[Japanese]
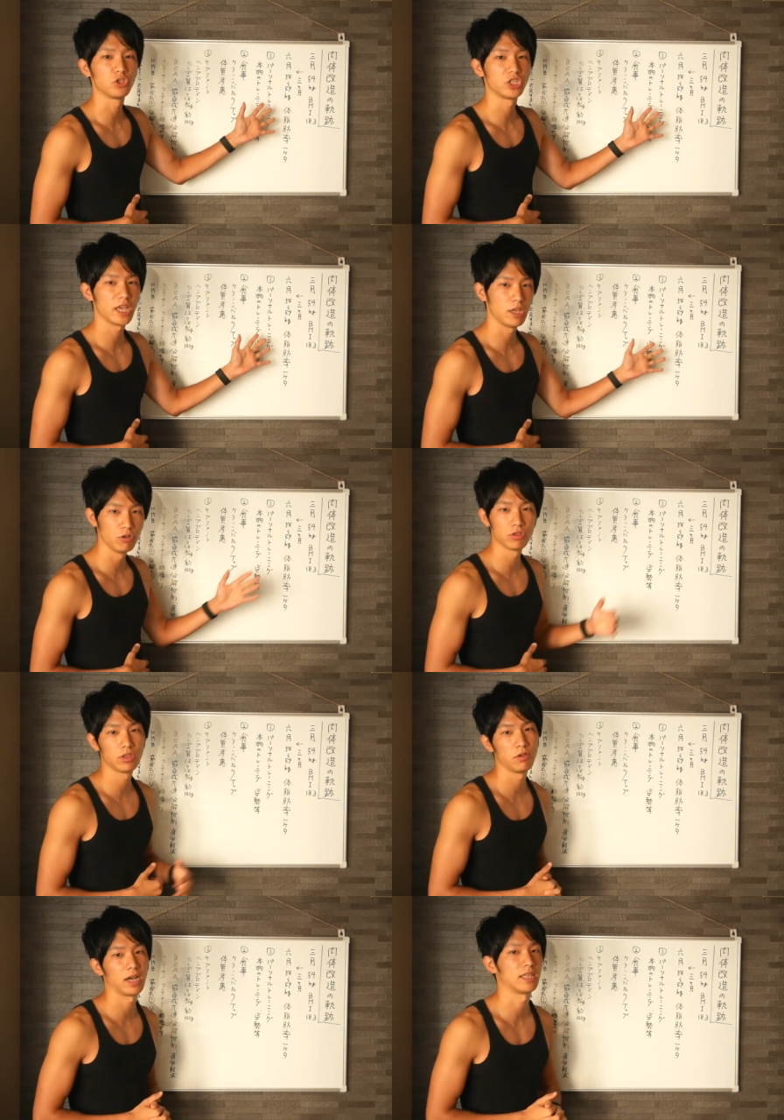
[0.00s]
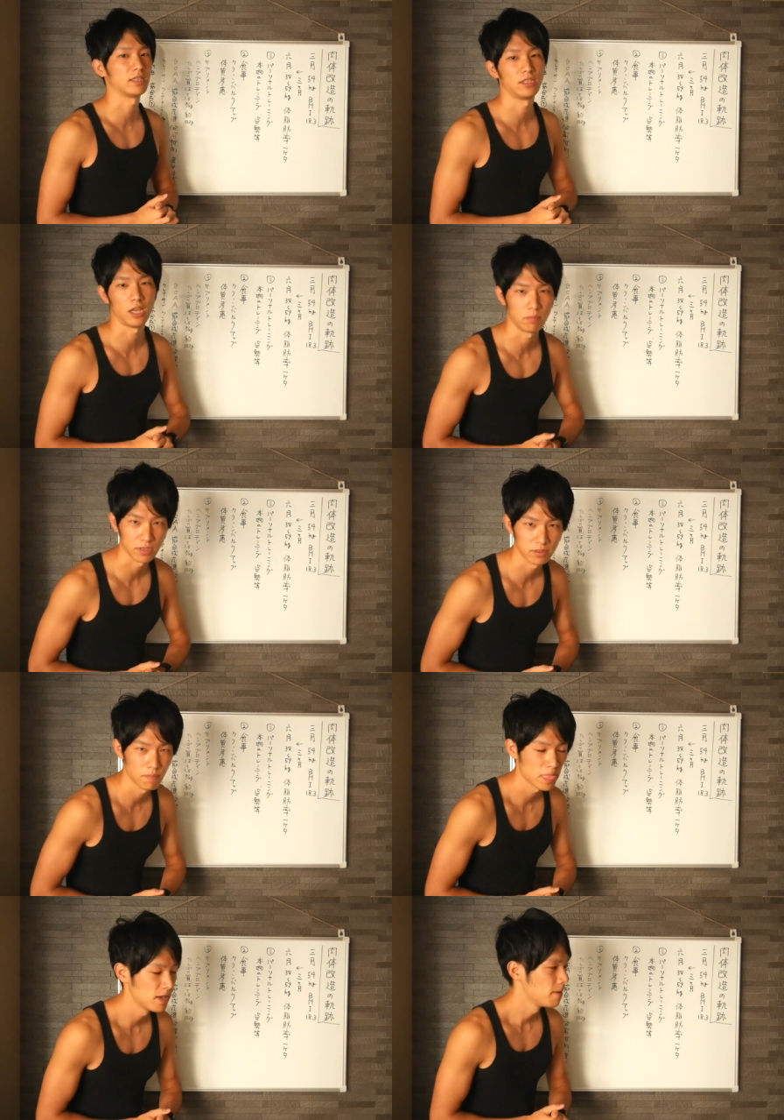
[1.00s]
プしているっていう形になります。
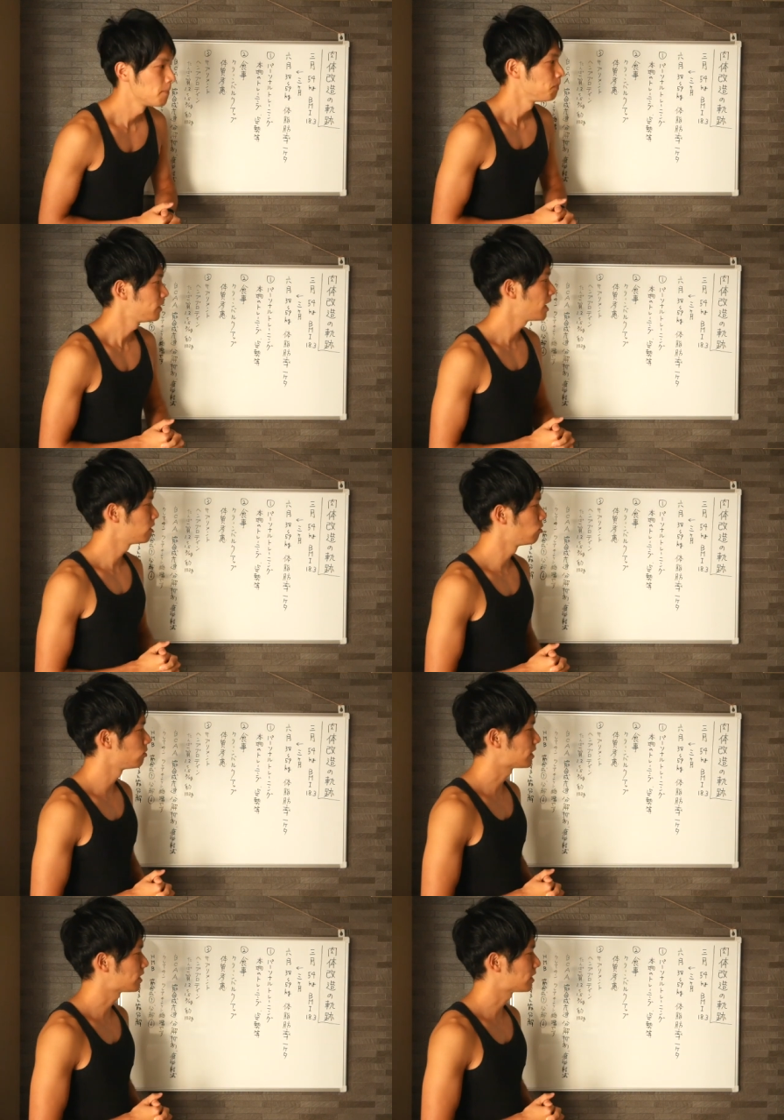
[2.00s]
で、あの、